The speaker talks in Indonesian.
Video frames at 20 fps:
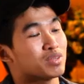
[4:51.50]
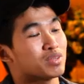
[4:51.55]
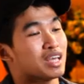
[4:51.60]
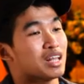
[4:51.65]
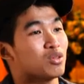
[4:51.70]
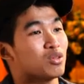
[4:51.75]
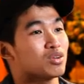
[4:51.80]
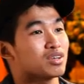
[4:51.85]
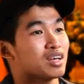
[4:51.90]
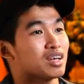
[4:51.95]

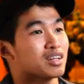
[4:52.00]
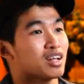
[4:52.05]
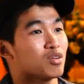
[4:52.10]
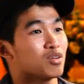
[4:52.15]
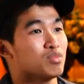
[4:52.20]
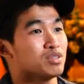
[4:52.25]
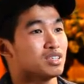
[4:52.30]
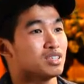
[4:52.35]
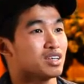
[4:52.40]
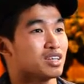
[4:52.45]
menyalurkan kalau
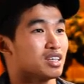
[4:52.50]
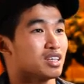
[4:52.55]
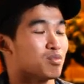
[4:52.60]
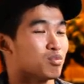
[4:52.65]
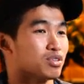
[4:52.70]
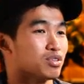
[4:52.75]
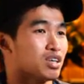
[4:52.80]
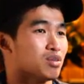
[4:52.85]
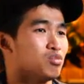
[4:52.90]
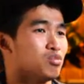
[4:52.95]
misalnya kita
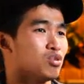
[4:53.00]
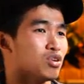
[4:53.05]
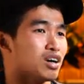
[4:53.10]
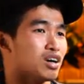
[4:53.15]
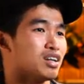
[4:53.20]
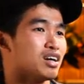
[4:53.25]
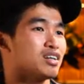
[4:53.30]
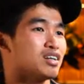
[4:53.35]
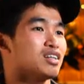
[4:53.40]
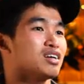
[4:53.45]
punya ilmu,
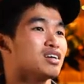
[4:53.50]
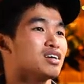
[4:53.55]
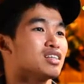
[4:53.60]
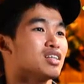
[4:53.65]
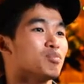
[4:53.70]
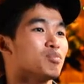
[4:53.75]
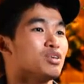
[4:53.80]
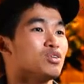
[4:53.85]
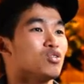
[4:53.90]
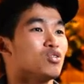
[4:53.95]
kadang-kadang kita
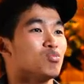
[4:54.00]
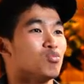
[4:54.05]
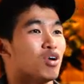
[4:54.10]
bingung